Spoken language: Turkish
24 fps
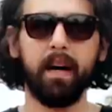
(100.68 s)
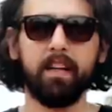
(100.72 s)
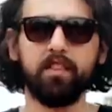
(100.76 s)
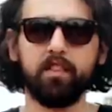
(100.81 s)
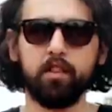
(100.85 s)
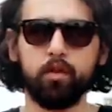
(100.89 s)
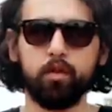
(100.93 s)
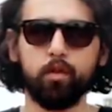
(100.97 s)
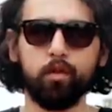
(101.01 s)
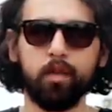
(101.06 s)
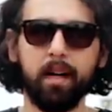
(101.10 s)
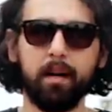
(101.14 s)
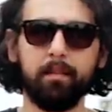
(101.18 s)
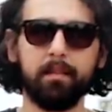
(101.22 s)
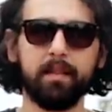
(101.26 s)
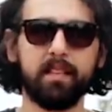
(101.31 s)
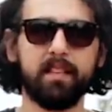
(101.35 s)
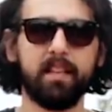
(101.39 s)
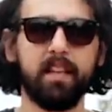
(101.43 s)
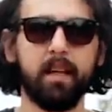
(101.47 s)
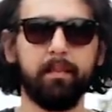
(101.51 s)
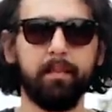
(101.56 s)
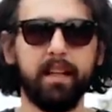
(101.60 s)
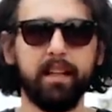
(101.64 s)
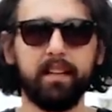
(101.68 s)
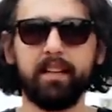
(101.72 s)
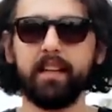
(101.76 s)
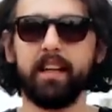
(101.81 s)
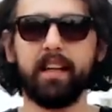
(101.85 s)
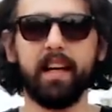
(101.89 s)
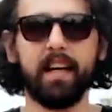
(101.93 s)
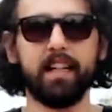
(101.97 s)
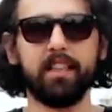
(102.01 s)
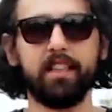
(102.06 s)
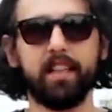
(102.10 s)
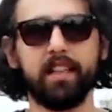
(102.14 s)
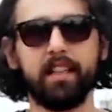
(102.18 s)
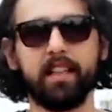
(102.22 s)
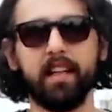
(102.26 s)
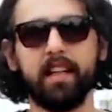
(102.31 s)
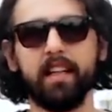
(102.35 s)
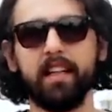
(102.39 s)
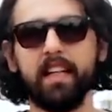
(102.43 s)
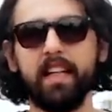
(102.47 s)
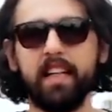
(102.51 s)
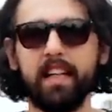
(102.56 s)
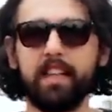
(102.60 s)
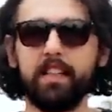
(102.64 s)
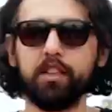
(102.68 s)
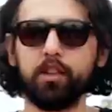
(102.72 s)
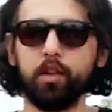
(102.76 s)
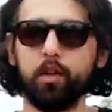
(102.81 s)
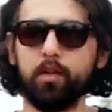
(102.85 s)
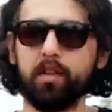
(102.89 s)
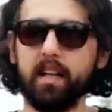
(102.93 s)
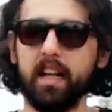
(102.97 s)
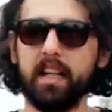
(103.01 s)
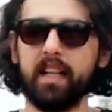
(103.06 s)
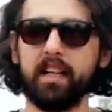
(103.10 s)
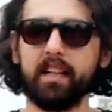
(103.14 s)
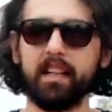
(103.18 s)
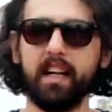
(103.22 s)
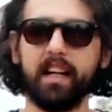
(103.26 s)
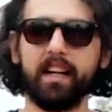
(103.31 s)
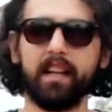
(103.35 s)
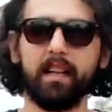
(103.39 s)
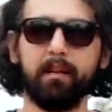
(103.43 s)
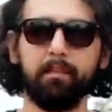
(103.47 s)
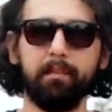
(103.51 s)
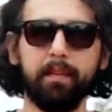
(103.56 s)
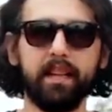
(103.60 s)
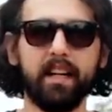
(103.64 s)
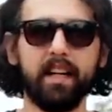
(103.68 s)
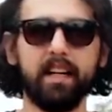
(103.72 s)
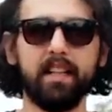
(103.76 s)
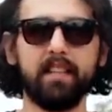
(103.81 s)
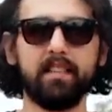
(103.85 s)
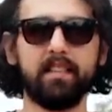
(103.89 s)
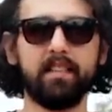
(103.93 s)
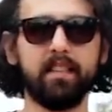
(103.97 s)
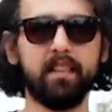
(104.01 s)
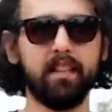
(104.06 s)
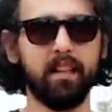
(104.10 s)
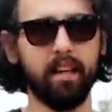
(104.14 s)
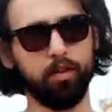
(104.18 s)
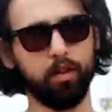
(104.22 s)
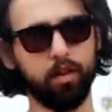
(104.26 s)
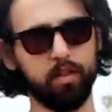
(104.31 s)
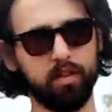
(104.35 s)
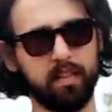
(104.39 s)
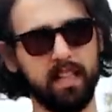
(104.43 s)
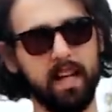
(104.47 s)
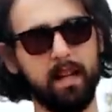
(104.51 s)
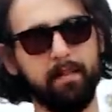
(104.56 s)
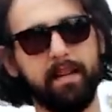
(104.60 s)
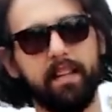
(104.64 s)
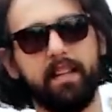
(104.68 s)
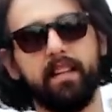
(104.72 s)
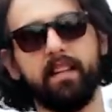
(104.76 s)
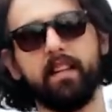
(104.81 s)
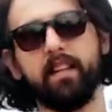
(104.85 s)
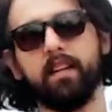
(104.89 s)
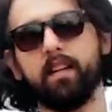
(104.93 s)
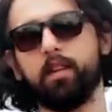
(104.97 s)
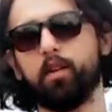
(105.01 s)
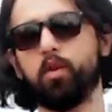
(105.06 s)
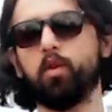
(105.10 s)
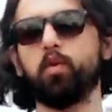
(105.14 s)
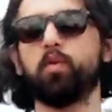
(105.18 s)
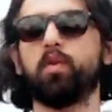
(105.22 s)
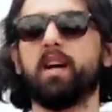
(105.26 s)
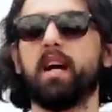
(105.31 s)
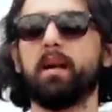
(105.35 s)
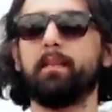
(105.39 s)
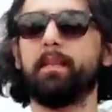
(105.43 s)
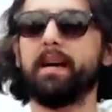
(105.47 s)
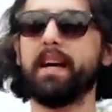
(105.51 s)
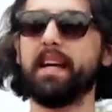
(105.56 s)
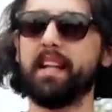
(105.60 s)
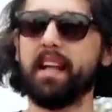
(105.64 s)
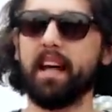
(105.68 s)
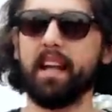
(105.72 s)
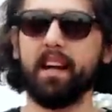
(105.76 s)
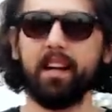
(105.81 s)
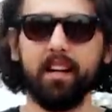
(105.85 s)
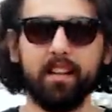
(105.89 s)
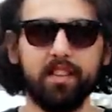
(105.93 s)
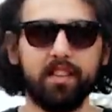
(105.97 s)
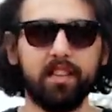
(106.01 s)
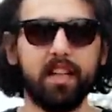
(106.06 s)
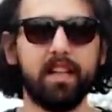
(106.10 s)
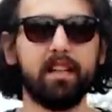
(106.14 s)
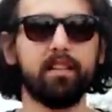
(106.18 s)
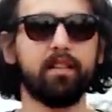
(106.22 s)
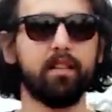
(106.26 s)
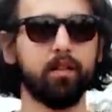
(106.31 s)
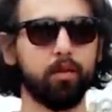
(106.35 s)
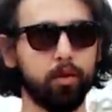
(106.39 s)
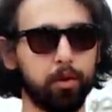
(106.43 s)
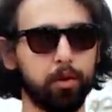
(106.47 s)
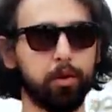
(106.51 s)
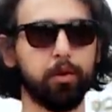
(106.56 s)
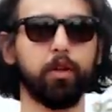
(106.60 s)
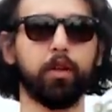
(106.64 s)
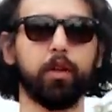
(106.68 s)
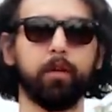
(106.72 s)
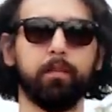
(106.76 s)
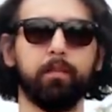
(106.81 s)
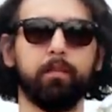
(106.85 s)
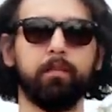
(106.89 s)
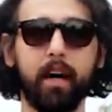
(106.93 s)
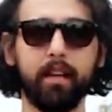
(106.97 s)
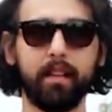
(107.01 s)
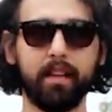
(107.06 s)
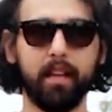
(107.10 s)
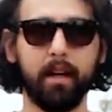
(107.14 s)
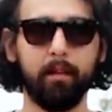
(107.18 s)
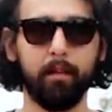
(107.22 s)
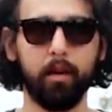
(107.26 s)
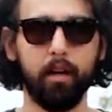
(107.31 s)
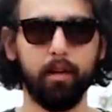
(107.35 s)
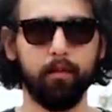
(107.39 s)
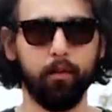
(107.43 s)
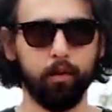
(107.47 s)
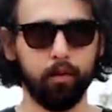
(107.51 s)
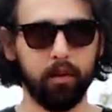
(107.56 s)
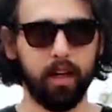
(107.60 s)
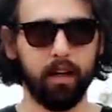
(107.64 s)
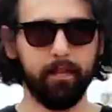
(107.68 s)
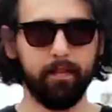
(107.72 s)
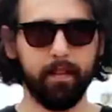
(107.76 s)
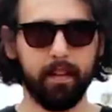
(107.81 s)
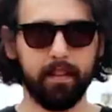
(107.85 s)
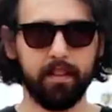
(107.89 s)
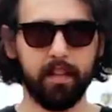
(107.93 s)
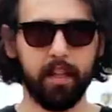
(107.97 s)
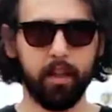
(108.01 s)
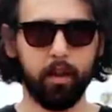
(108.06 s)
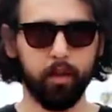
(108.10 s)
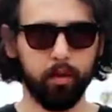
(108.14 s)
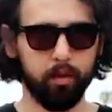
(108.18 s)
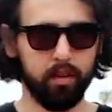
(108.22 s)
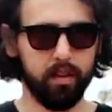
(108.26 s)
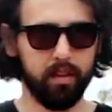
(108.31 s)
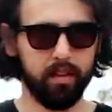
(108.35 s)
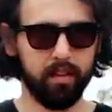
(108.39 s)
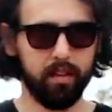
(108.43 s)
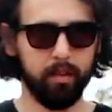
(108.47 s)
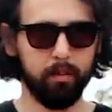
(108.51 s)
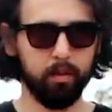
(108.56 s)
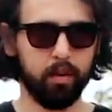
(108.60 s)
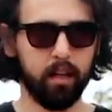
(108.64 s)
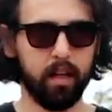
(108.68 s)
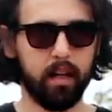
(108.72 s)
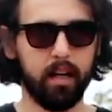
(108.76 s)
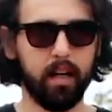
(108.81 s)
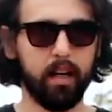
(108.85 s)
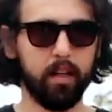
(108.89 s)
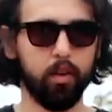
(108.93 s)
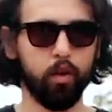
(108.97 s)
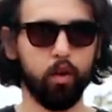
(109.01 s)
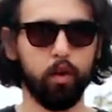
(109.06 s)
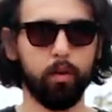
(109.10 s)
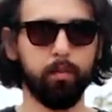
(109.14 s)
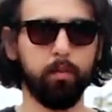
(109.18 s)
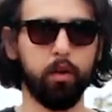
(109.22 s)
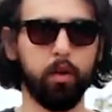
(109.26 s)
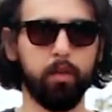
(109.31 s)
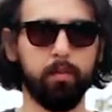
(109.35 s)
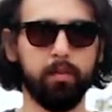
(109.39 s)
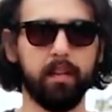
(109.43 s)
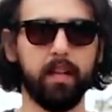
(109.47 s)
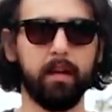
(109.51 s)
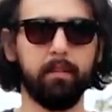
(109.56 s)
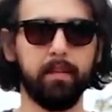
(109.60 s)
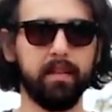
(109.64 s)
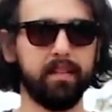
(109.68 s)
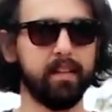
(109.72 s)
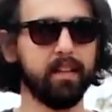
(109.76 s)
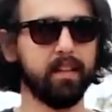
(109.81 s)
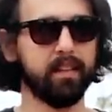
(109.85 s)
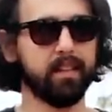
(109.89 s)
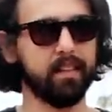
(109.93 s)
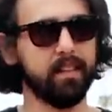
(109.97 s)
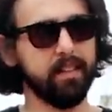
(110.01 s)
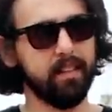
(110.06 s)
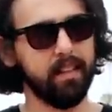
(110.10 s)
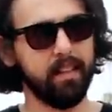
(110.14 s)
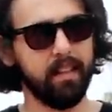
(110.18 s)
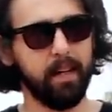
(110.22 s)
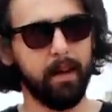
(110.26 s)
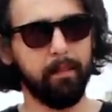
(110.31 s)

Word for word: Bence su damlası ile birlikte özellikle gerçekten ilginç özelliklerden bir tanesi. Sosyal medyada güzel beğeniler alacağınızı düşünüyorum. Hatta böyle fotoğraflar çekiyorsanız da mutlaka yorum bölümünden bize atın.